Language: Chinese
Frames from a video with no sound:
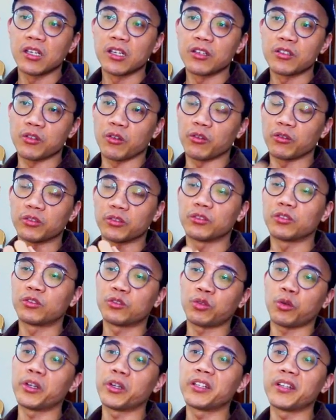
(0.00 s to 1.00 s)
So
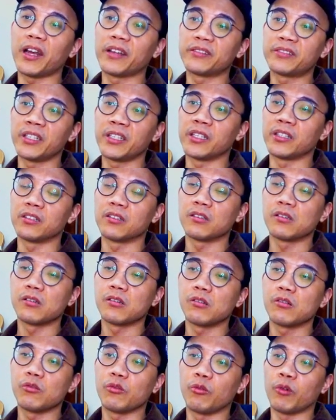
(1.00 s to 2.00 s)
twenty nineteen
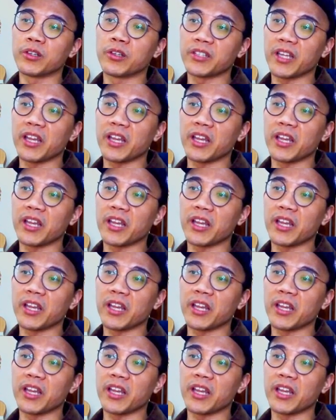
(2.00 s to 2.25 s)
was